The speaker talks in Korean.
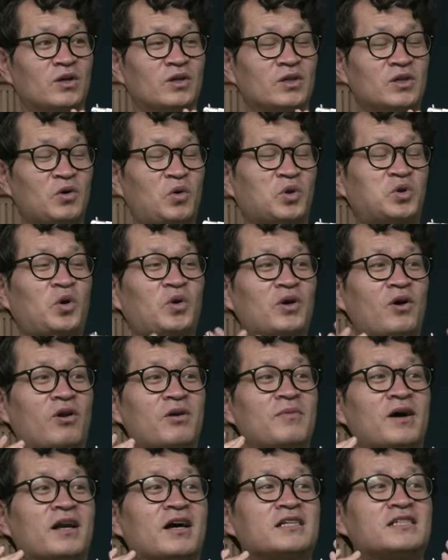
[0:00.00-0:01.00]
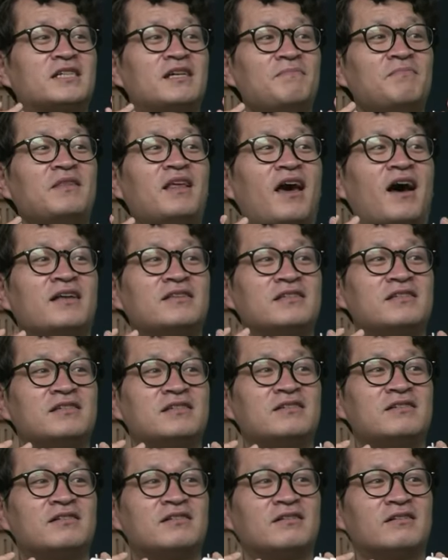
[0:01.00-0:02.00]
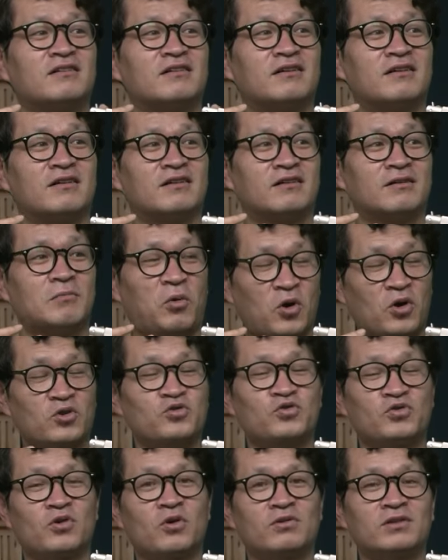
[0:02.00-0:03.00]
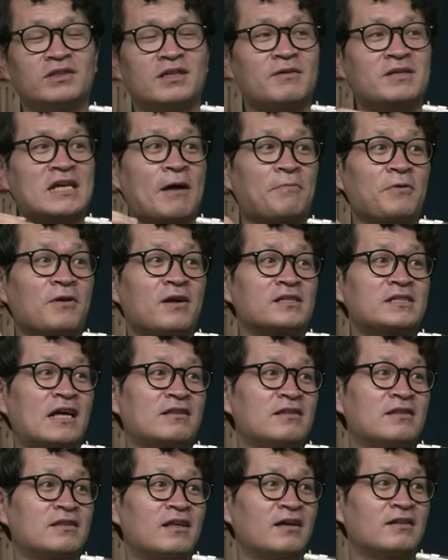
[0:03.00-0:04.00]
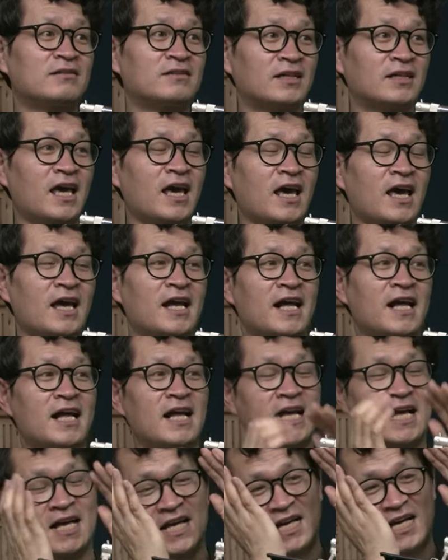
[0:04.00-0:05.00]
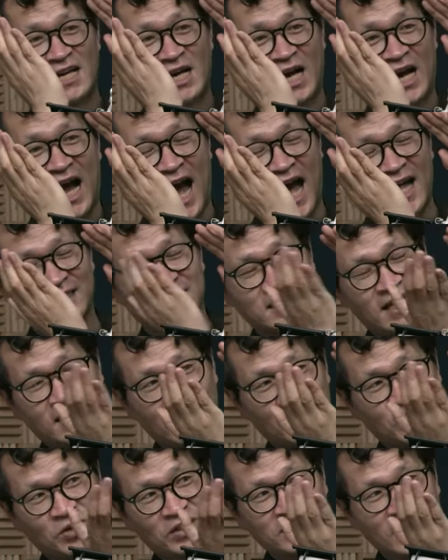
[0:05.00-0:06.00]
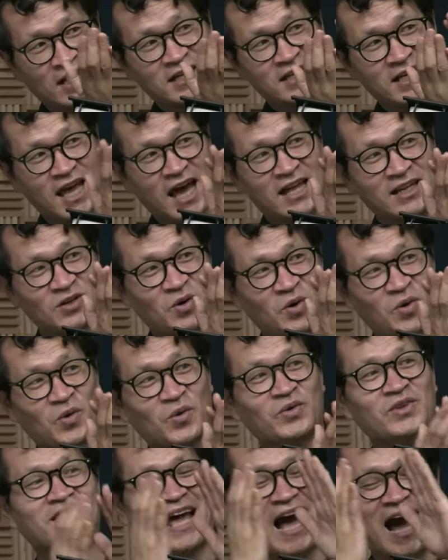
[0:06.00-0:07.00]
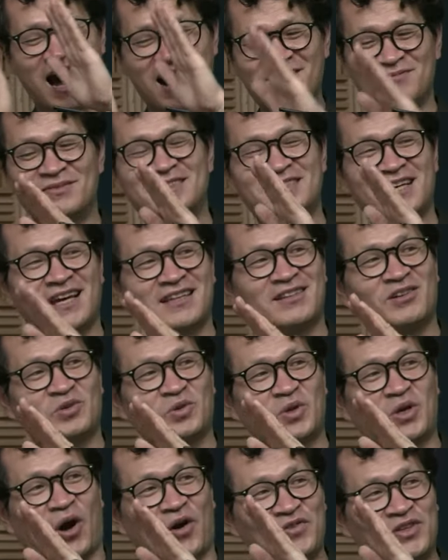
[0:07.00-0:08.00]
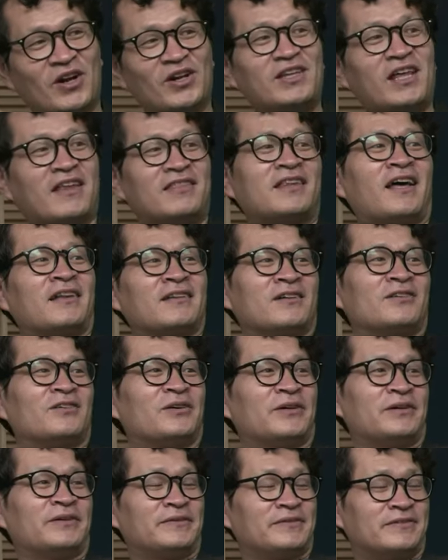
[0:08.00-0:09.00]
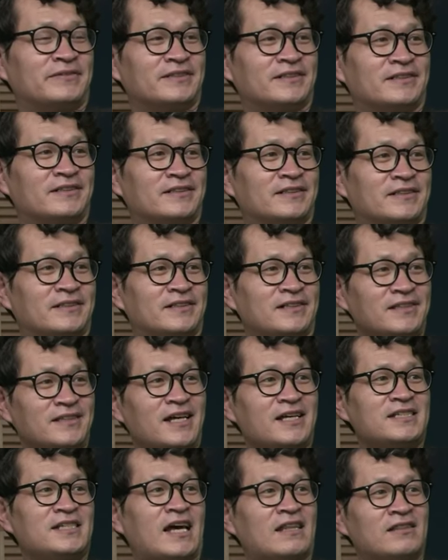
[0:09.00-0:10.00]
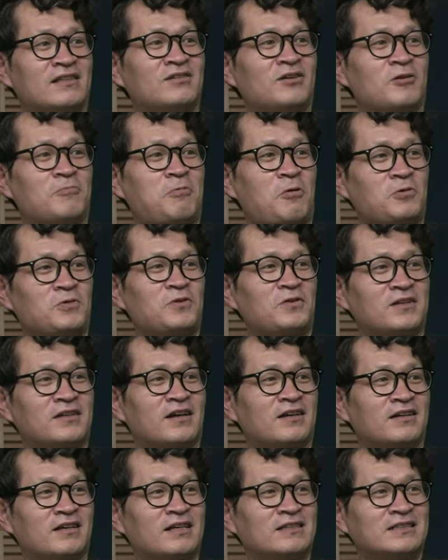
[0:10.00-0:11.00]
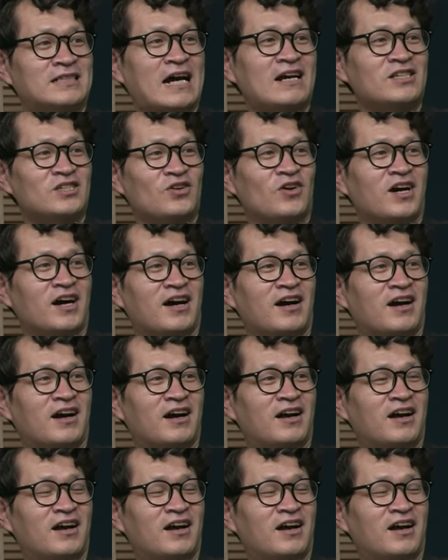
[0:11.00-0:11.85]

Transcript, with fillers: 그 고통이 얼마나 심대한지를 보여주는 거고 그다음에 작별하지 않는다는 그게 마찬가지죠. 한 세대로 끝나는 게 아니고 다음 세대로 연결된다는 거예요. 유전되는 거야. 끝나지 않는 거예요. 폭력이라는 게 그 상처가.